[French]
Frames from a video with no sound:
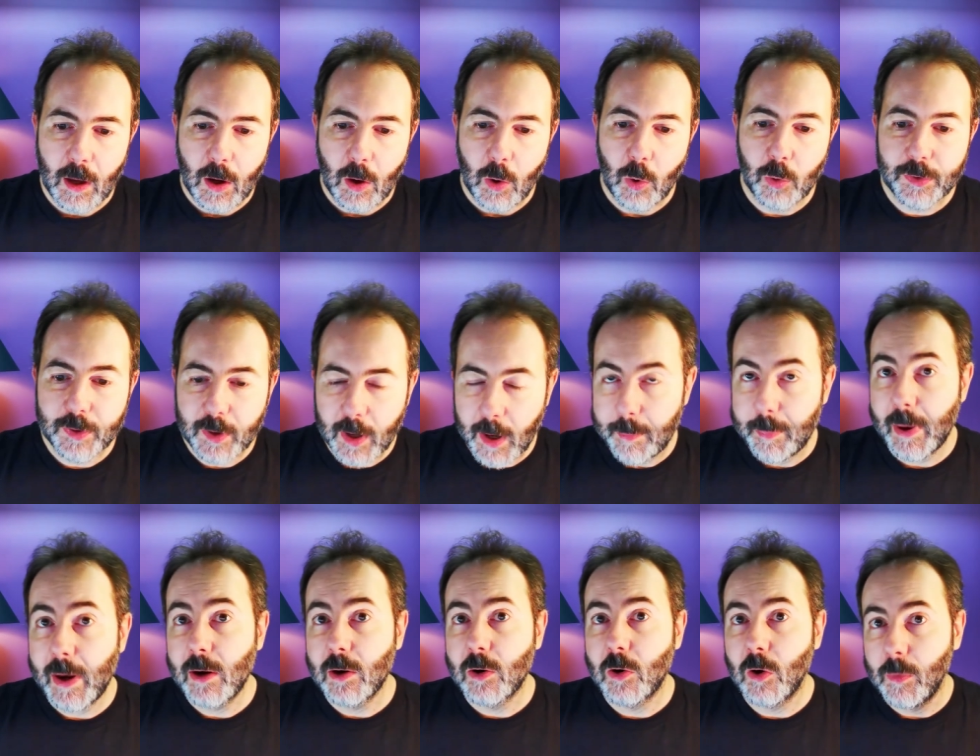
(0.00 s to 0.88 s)
On se
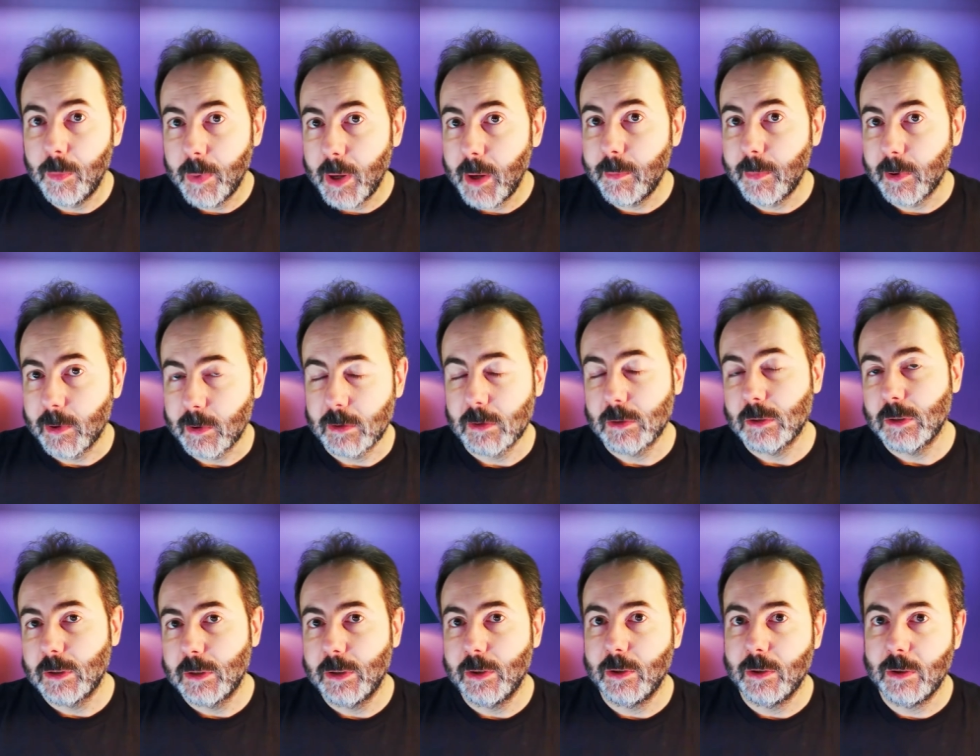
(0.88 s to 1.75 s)
rappelle quand même,
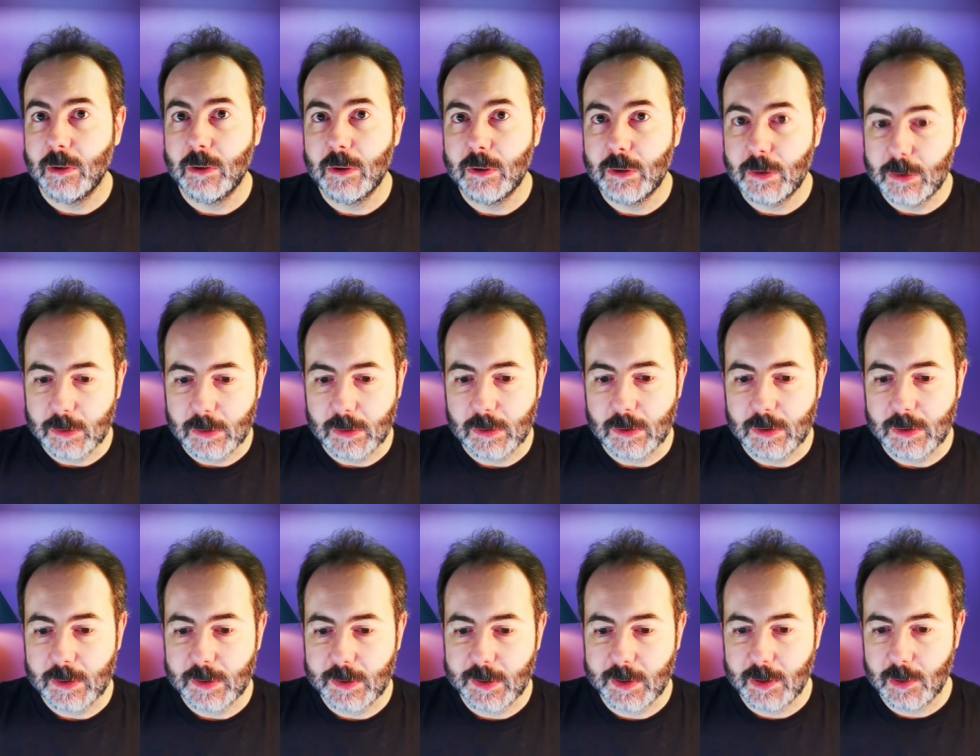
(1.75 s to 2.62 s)
euh,
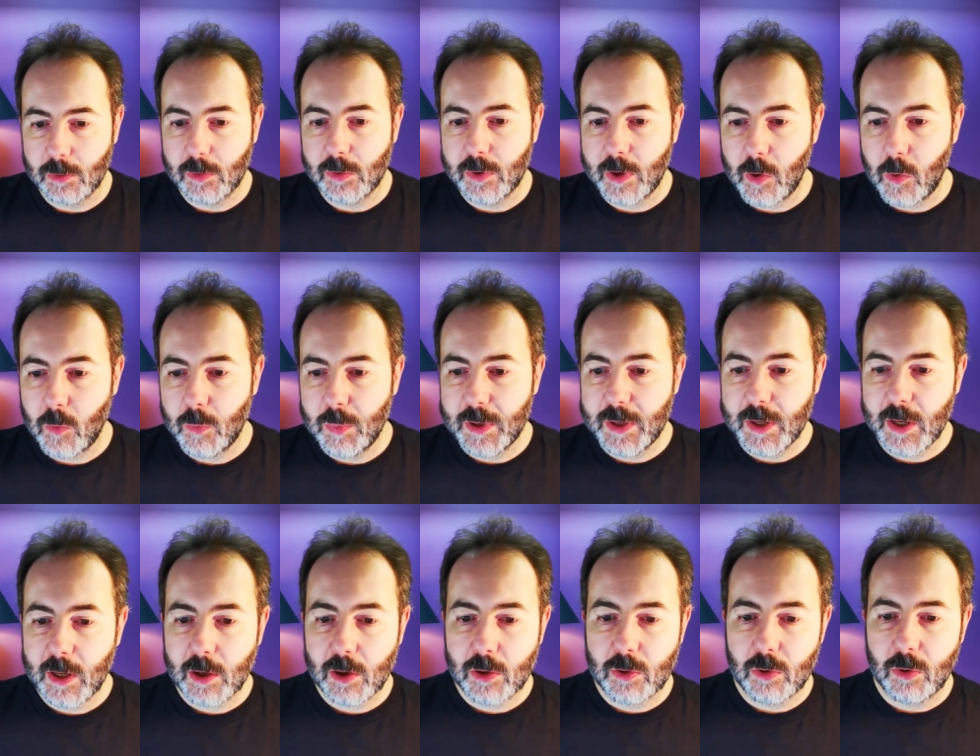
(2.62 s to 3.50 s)
si on a
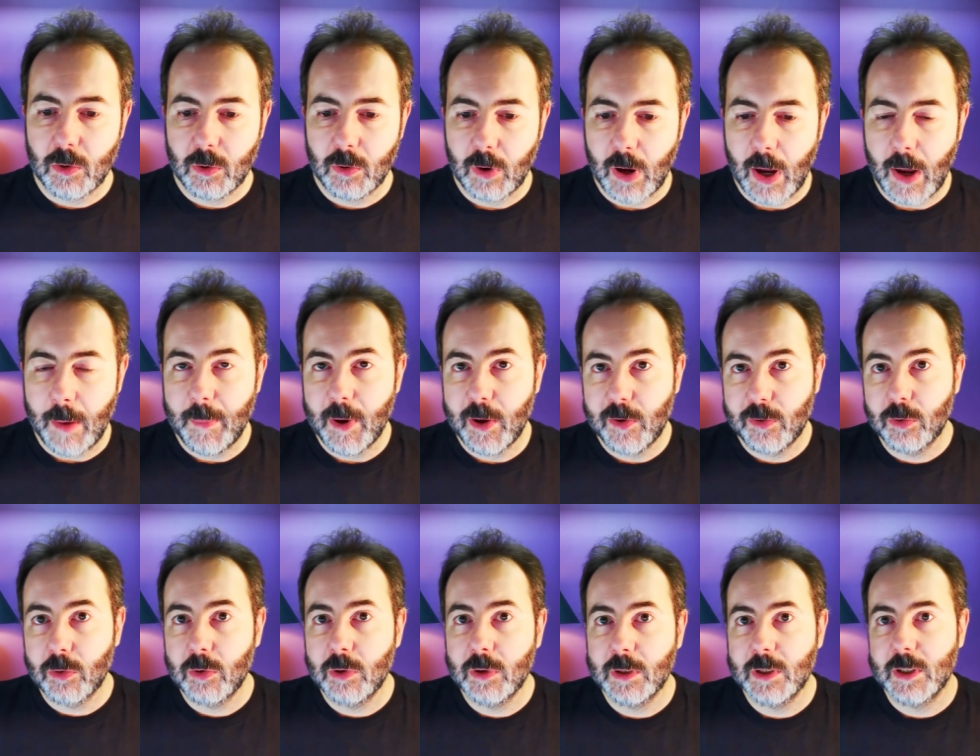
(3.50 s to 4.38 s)
oublié, que
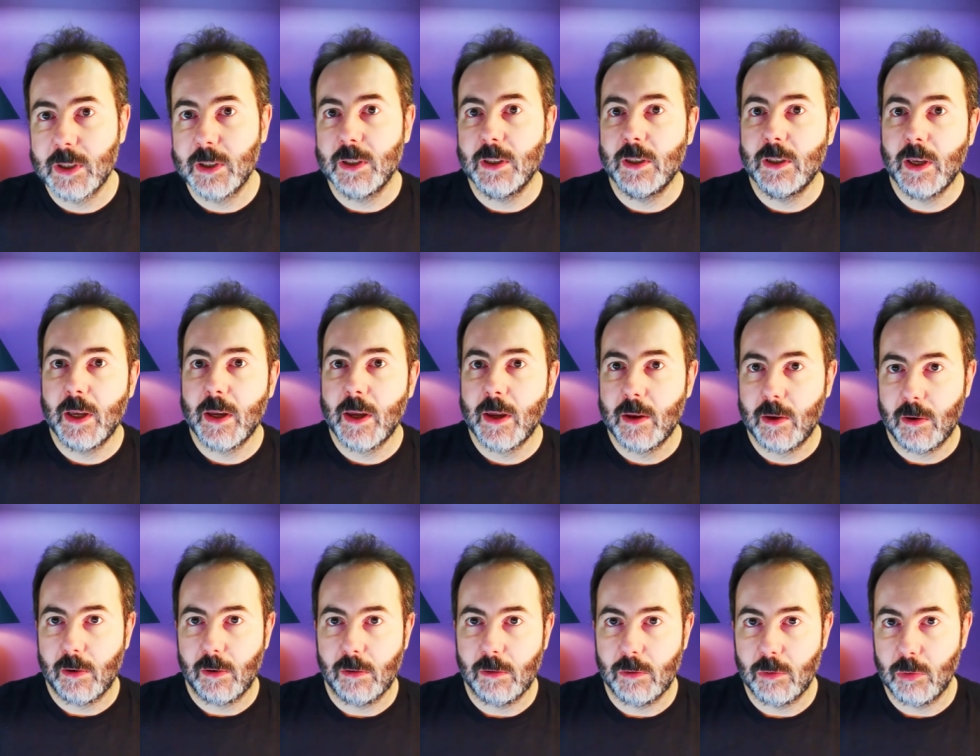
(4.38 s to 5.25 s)
Amazon, qui
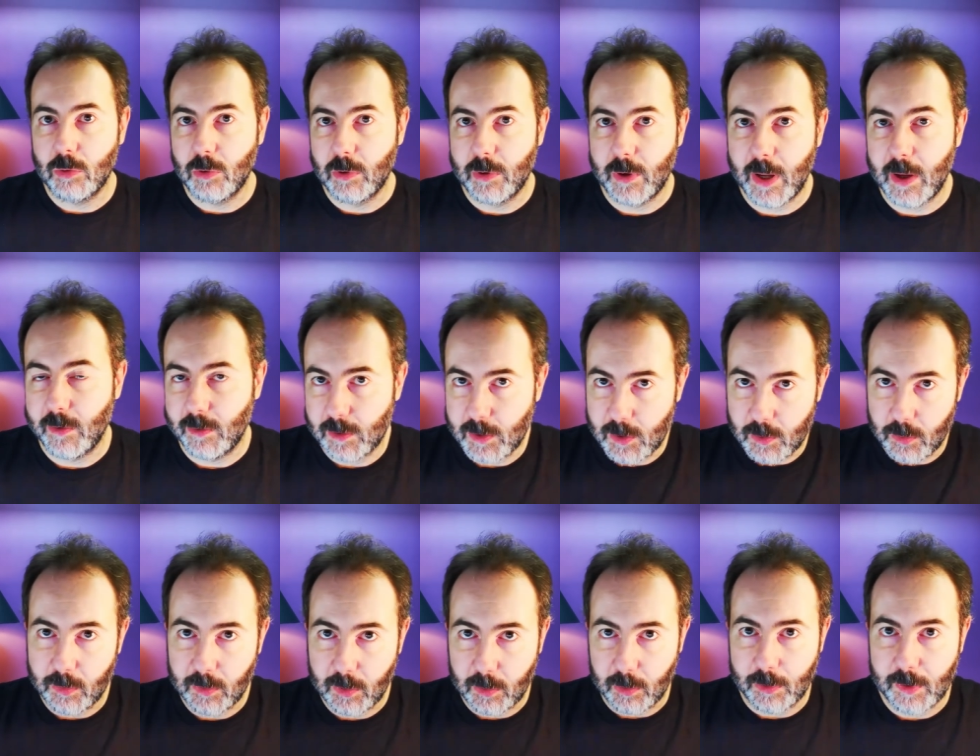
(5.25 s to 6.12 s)
est donc là ce qui
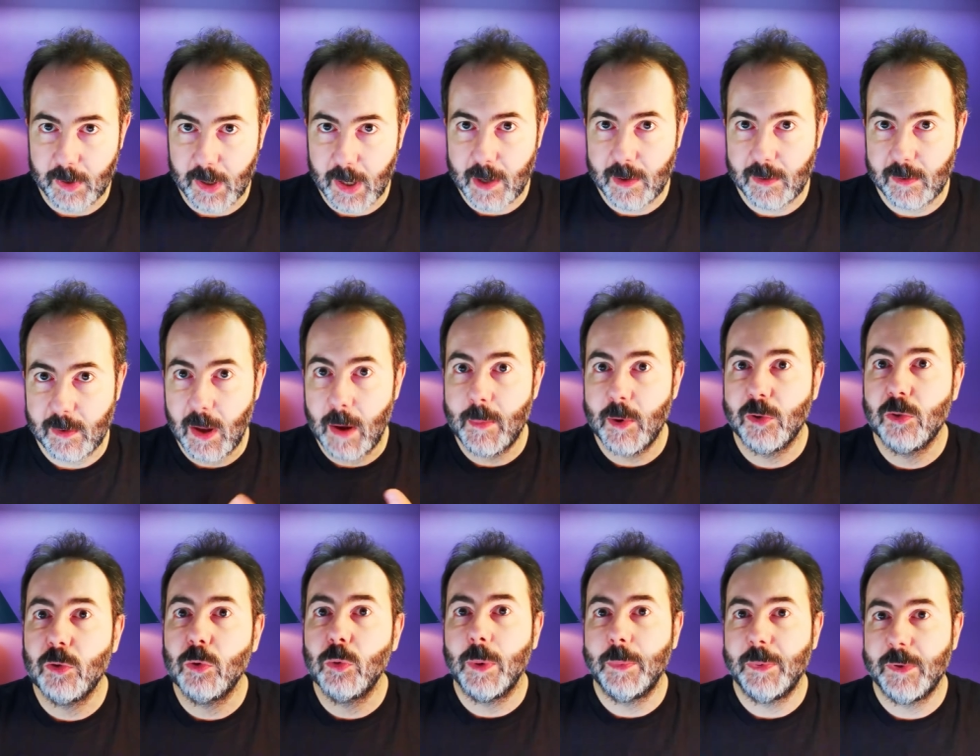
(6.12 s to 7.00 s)
nous intéresse,
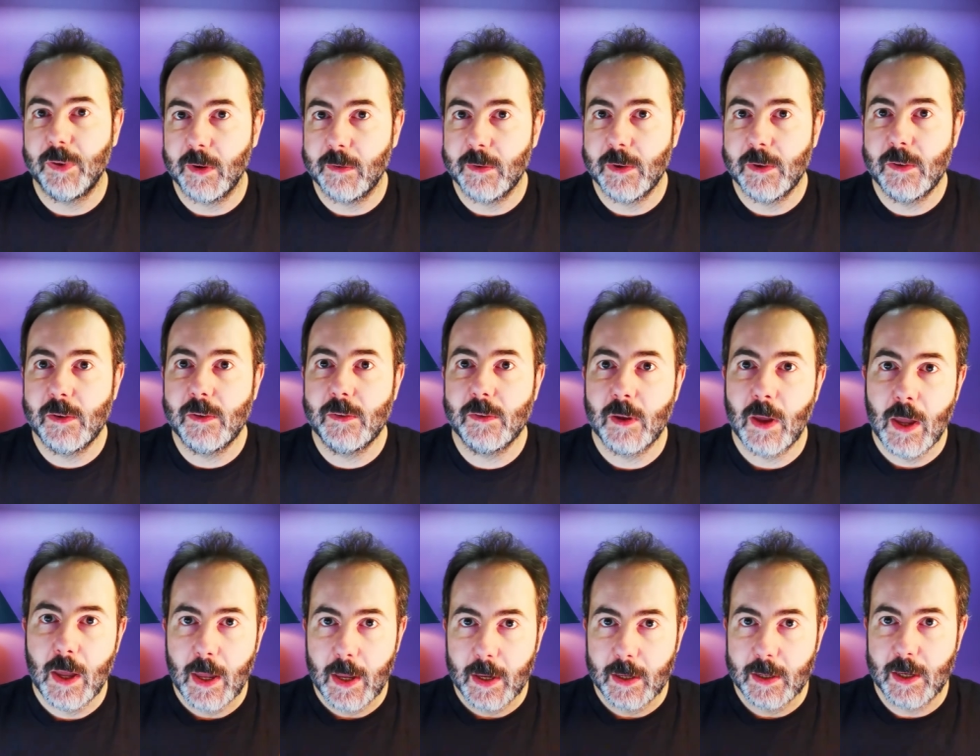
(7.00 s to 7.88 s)
Amazon Web Services,
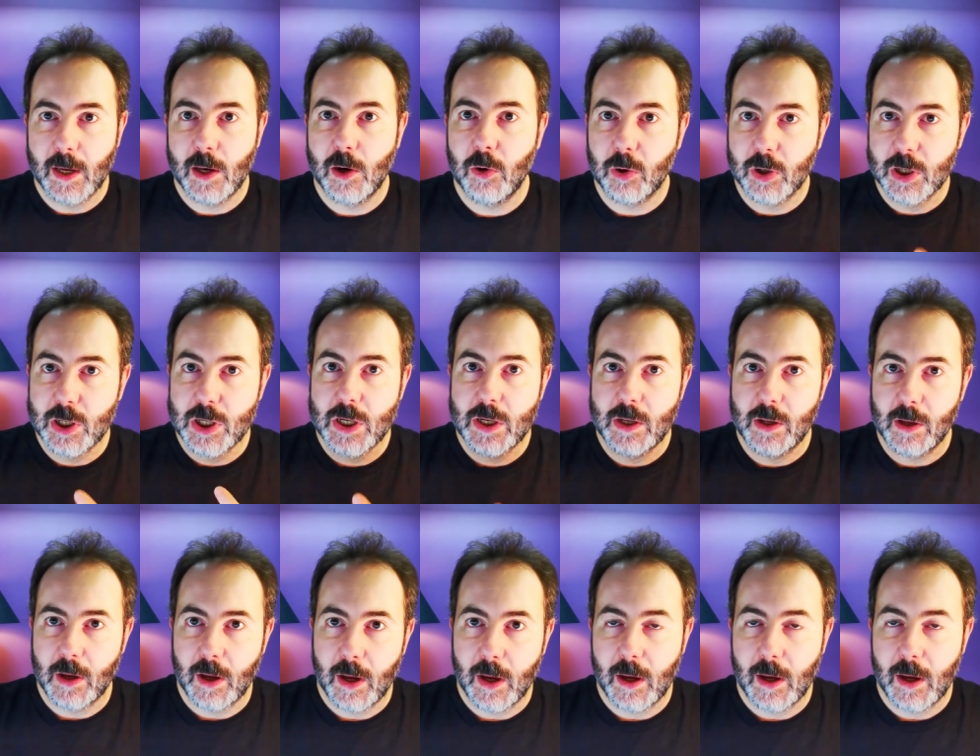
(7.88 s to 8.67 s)
qui à l'origine